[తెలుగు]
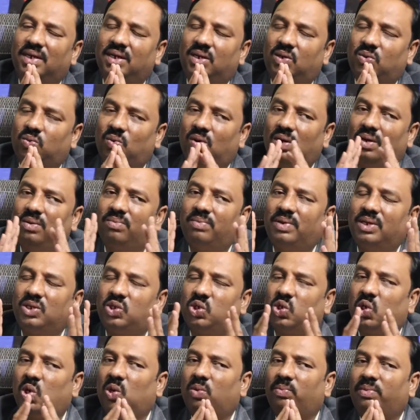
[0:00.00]
ఈ ట్వెల్వ్
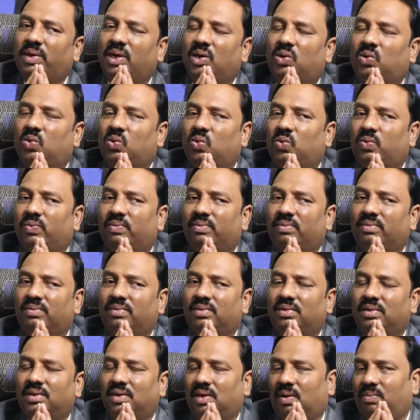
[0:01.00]
మంత్స్లో మీకు
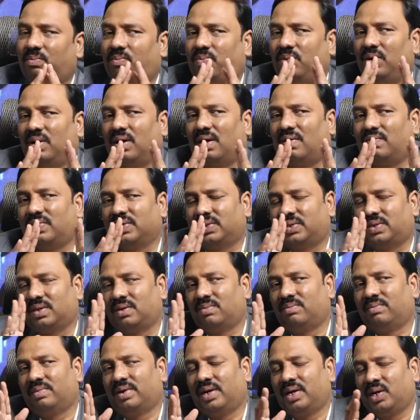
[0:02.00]
డబ్బులు
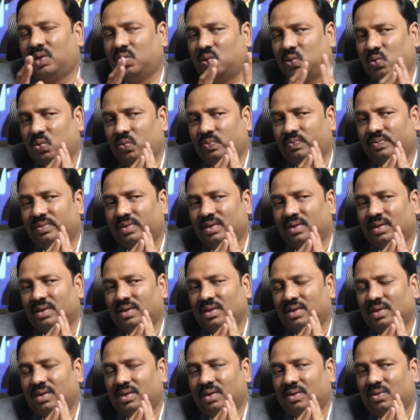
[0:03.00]
అవసరం లేదు
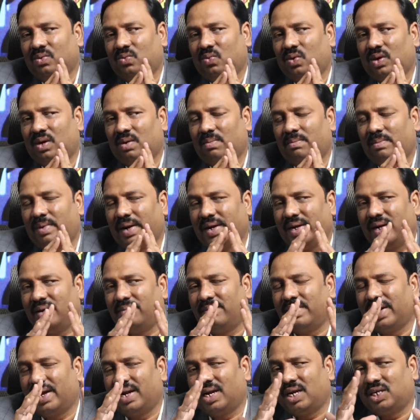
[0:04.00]
ఒక మనీ
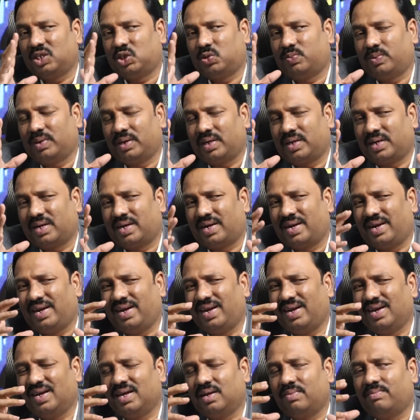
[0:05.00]
మేనేజ్మెంట్
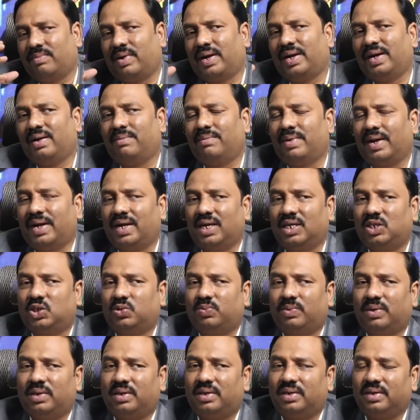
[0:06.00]
క్లియర్ మనీ
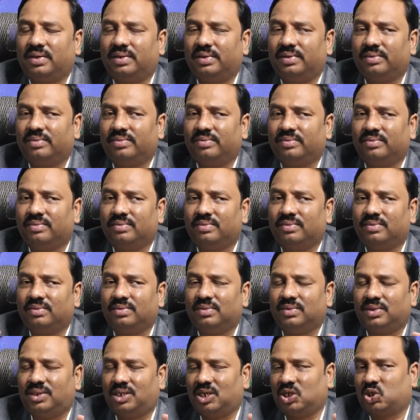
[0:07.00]
మేనేజ్మెంట్
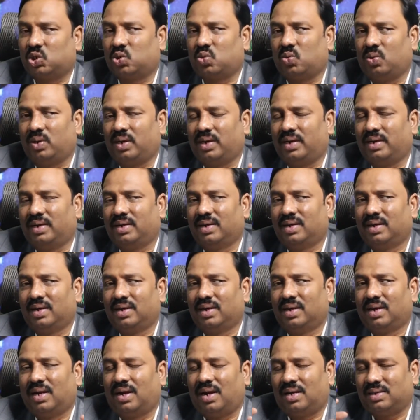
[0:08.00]
చేసుకోండి
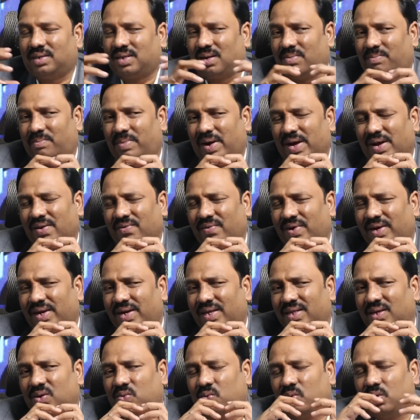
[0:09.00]
అసలు భయం
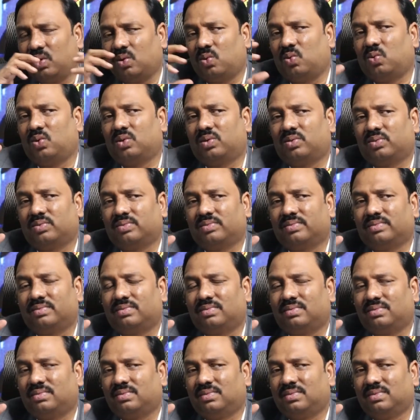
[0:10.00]
అనేది ఉండకూడదు
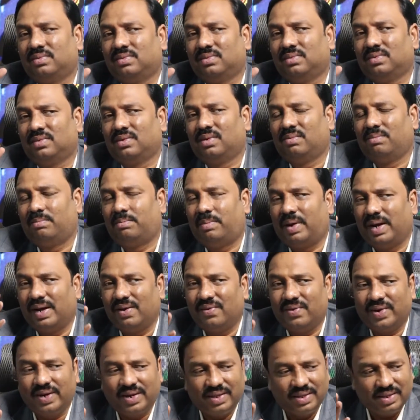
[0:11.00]

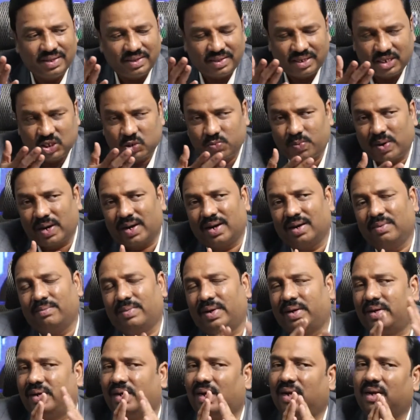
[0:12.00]
భయం అనేది తీసి పక్కన
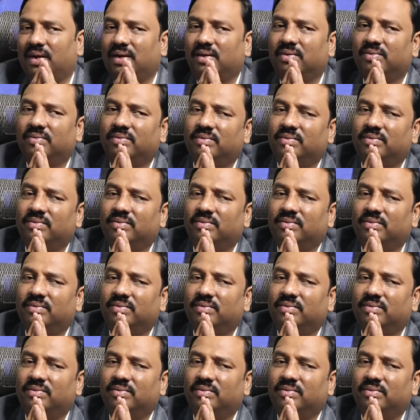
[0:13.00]
పెట్టాలి